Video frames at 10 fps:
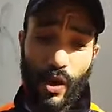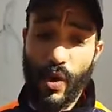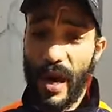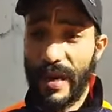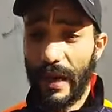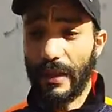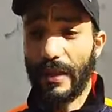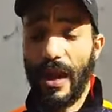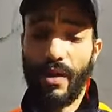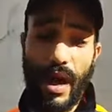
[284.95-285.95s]
وهذا
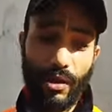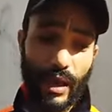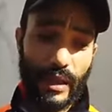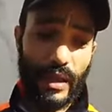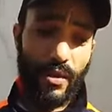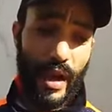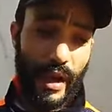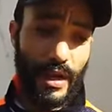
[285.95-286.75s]
غدا والاخر غدا وانا